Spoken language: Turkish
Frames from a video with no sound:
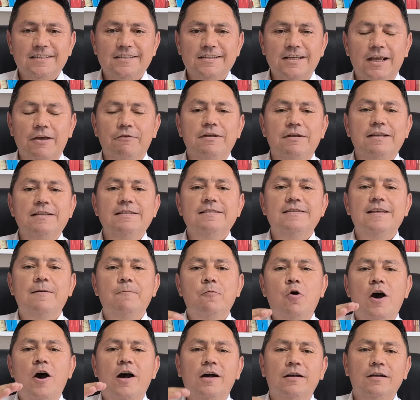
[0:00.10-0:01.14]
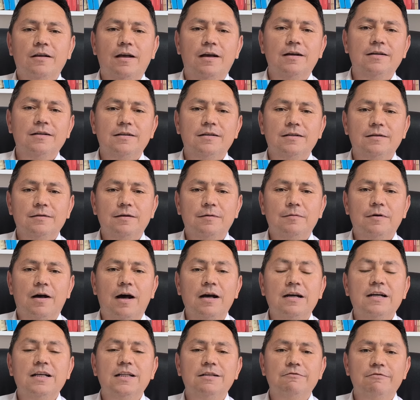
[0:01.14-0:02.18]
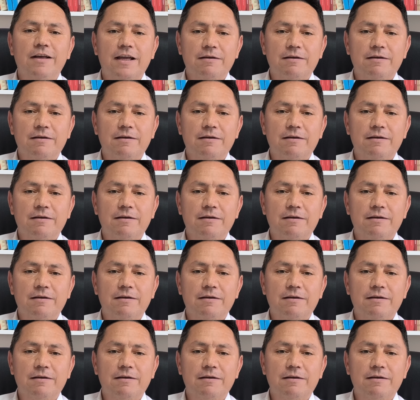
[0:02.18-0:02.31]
Çevrenizde muhakkak akıl